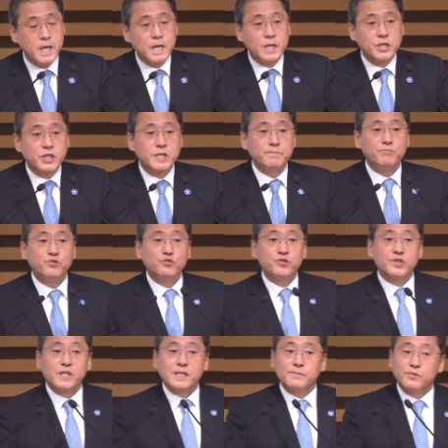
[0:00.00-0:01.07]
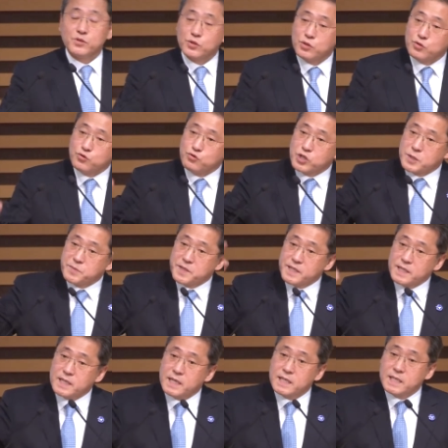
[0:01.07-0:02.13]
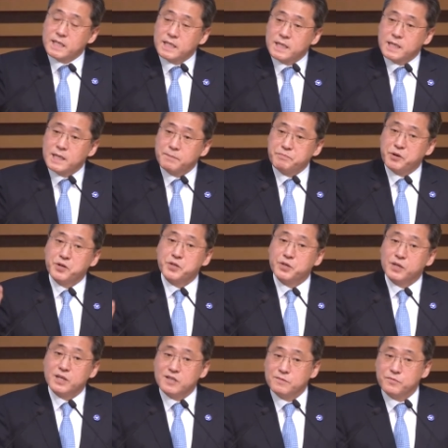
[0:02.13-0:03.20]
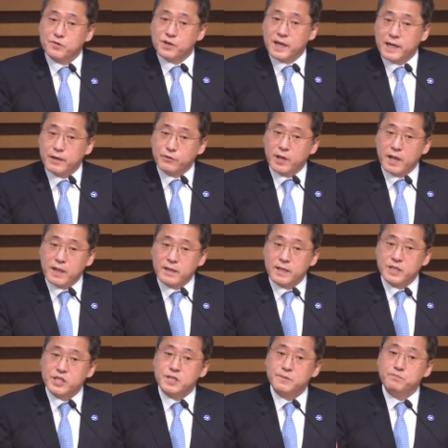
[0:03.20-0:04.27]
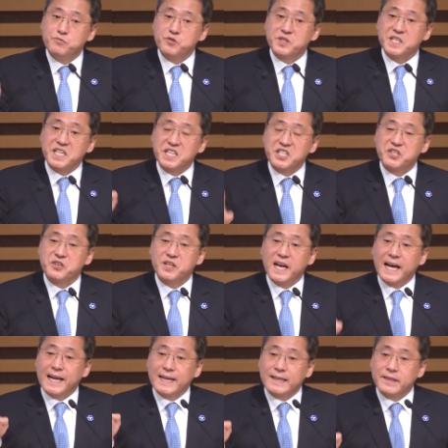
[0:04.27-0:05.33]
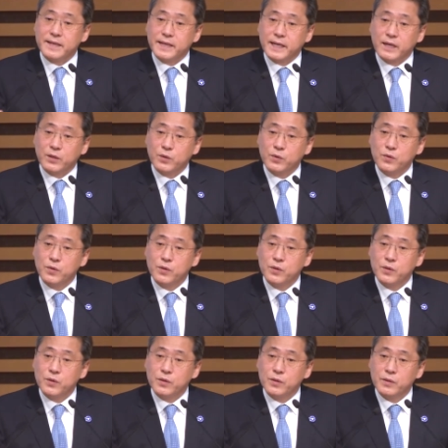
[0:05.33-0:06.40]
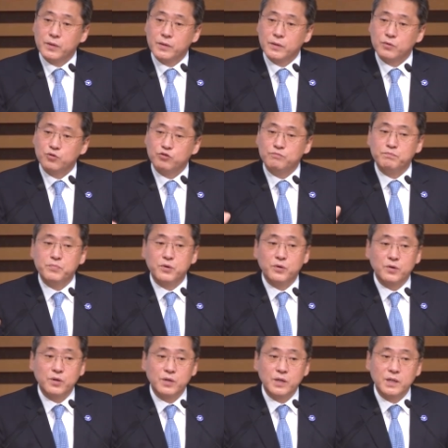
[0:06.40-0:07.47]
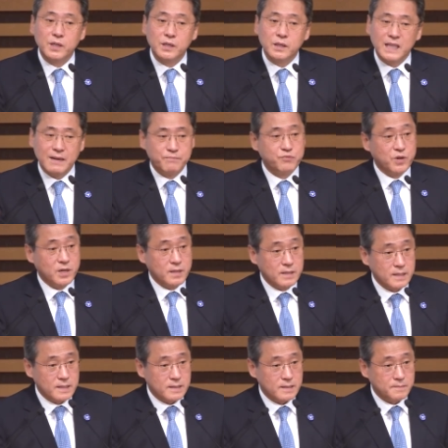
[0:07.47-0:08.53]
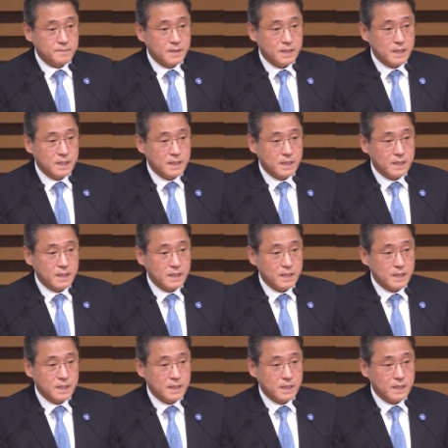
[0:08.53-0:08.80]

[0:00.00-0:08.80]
16세부터 60세까지가 병력의 의무를 하게 돼 있는데 16세 이전 아이들에게도 군포를 납부하라 그랬습니다.